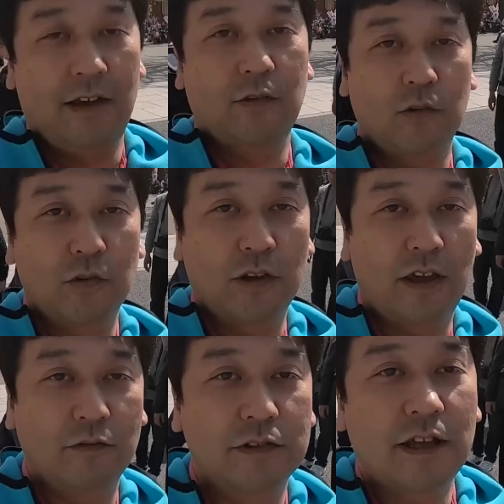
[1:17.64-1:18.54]
はい、ということ
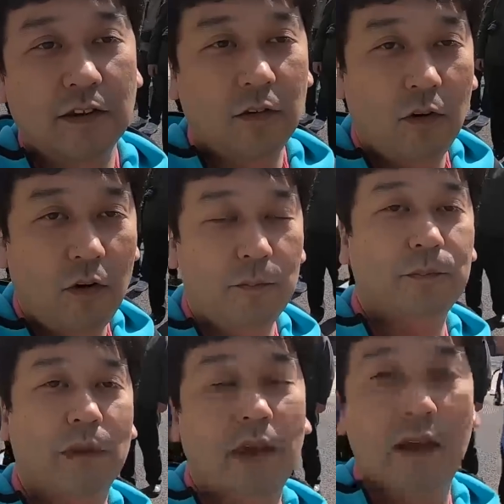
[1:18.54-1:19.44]
で、うずさんの、
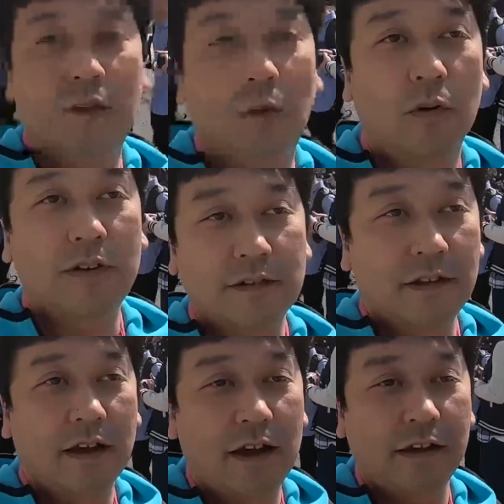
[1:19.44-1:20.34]
えーと、撮
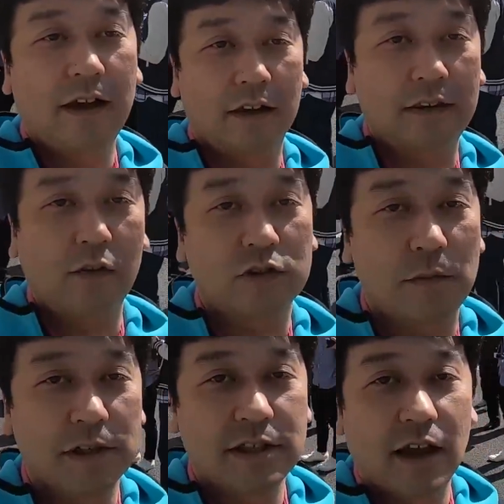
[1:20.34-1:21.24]
影会に勝手にお
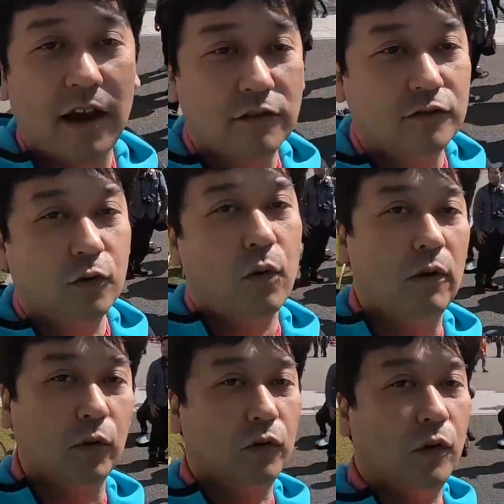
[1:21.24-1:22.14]
邪魔して軽く動
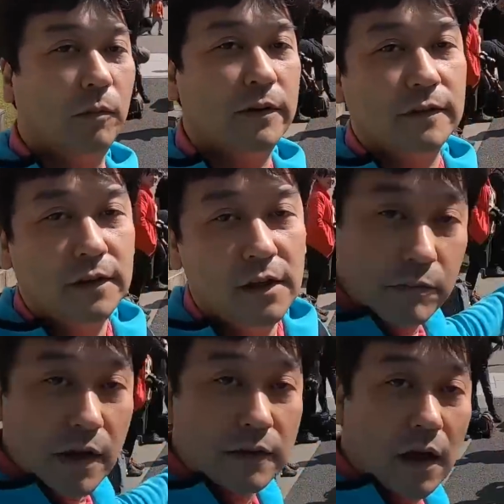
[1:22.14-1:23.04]
画を撮っております。
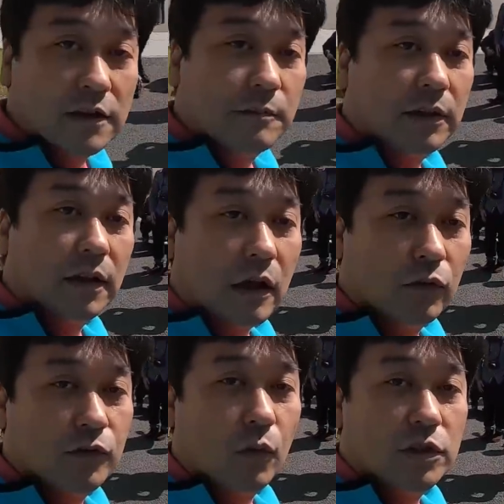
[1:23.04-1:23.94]
皆さん集まって
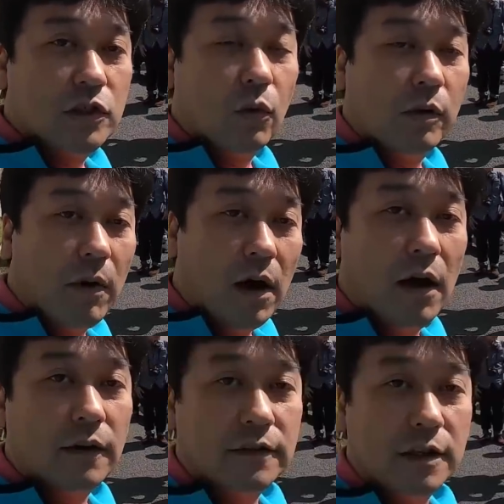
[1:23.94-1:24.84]
楽しそうにしており
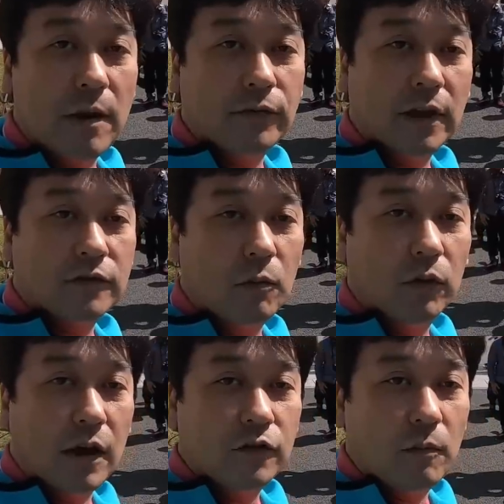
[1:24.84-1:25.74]
ます。今2つと
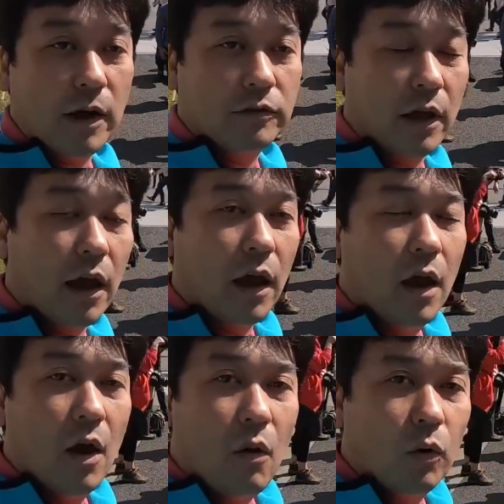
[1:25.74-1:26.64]
も内蔵マイクで
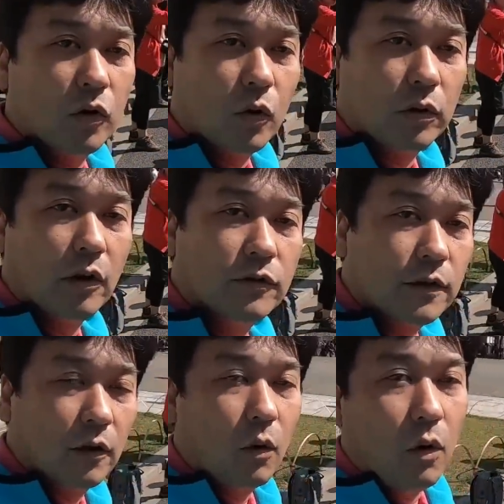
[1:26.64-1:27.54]
音撮ってるんで
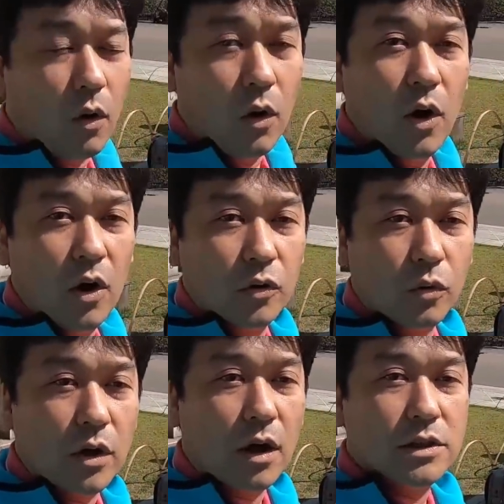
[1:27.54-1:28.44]
すけど、
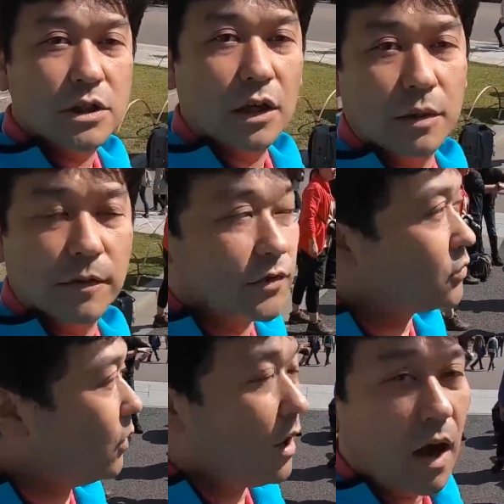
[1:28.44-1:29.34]
どんな感じに入ってますで
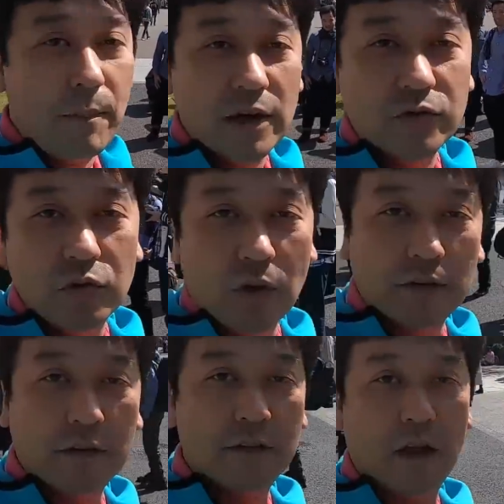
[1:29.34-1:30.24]
しょうか。あ、場所いうの
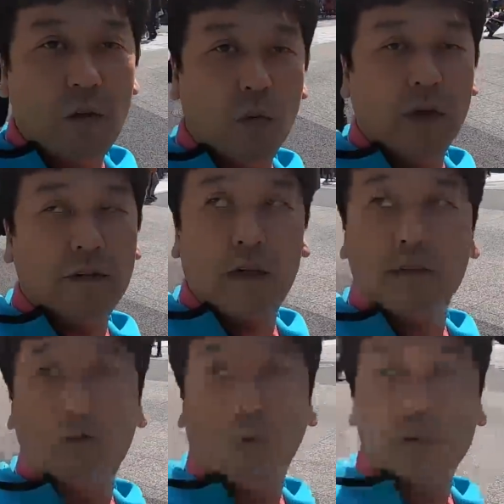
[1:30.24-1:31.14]
はですか。ここね、浅
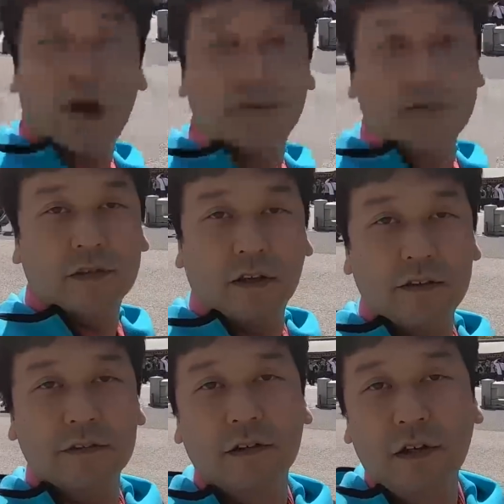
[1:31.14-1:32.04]
草寺、浅草
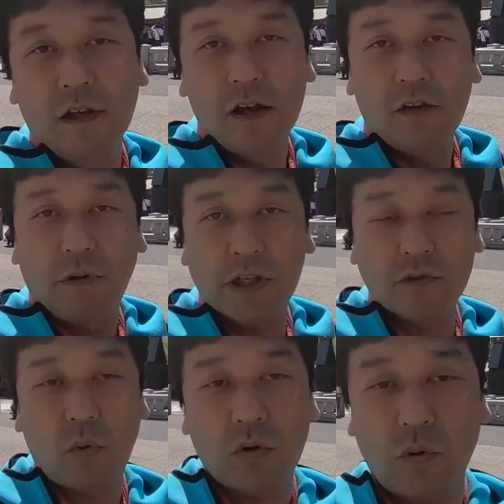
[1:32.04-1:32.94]
です。
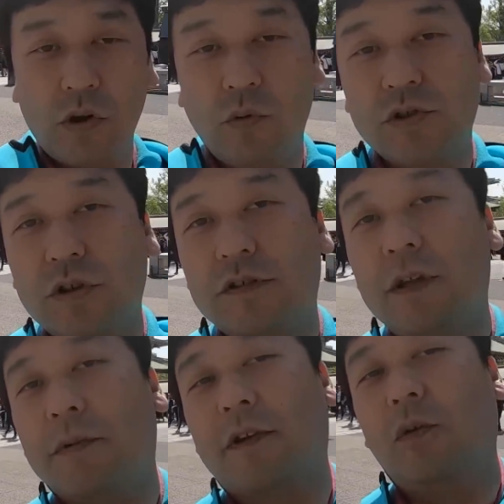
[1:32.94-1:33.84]
私、東京に40年住ん
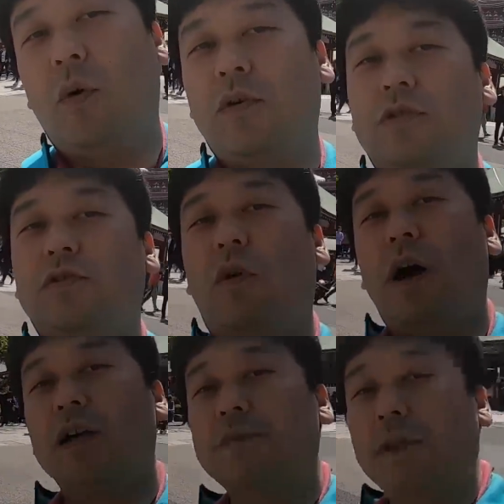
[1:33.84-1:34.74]
でますけど、来るの
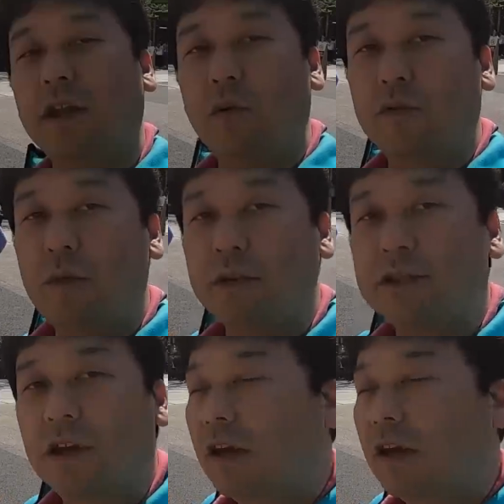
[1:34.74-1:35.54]
が初めてでございまし